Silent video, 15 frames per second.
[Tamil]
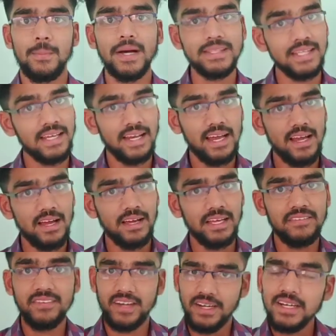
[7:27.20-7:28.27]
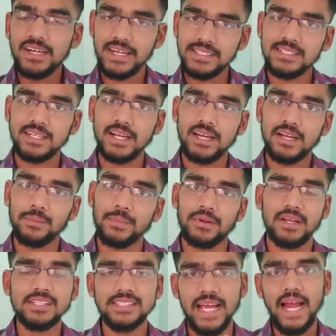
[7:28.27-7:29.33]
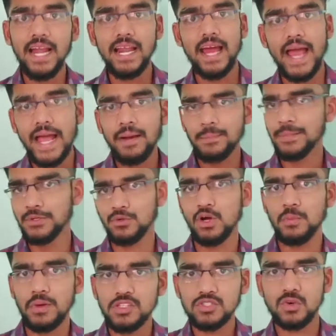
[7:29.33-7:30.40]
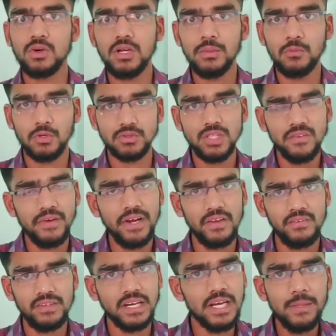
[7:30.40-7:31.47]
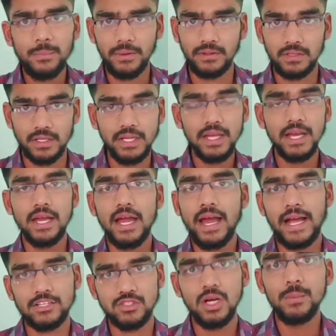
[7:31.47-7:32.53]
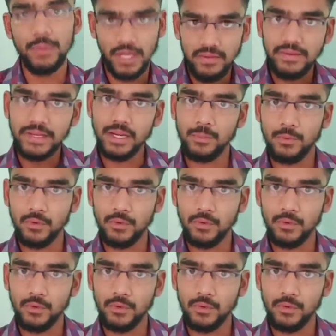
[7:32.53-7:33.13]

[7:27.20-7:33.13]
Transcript: பார்த்தீங்களா இவர் என்ன நினச்சிருக்காரு அப்படின்னா சேனலை ஹேக் பண்ணிட்டோம் அப்படின்னு சொல்லிட்டு மொத்த வீடியோவையும் டெலிட் பண்ணிட்டு ஆக்சுவலாக ப்ரைவேட்டில்